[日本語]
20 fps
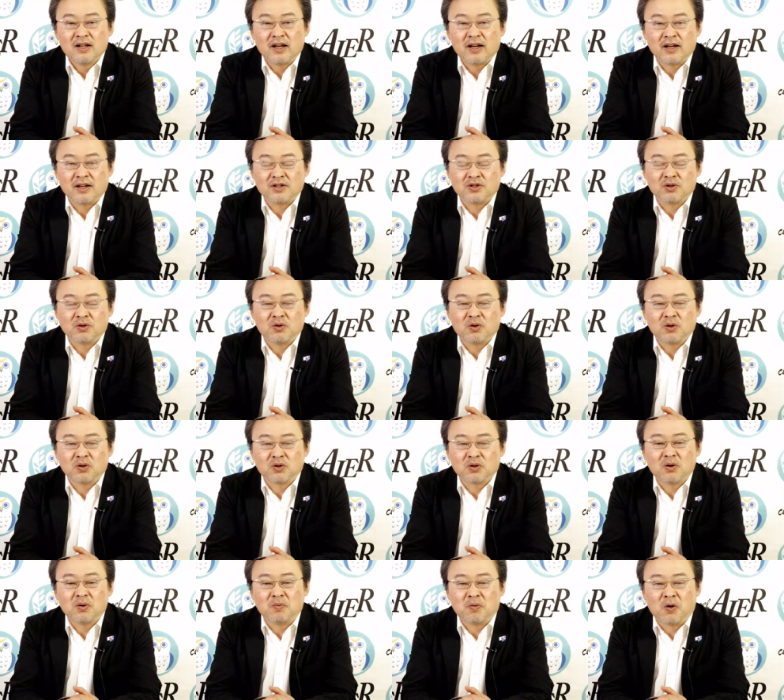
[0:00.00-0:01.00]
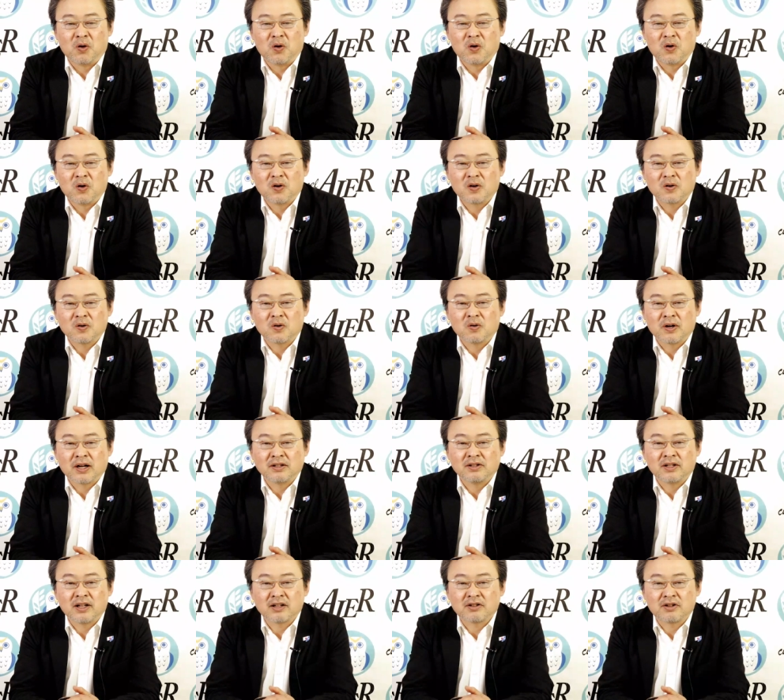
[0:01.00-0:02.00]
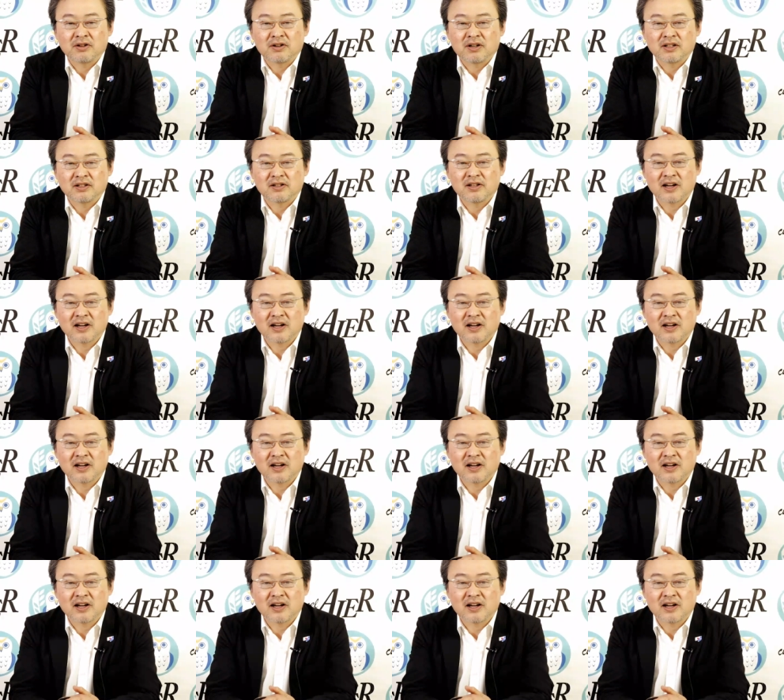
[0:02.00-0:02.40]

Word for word: えー、情報等もご覧になってる方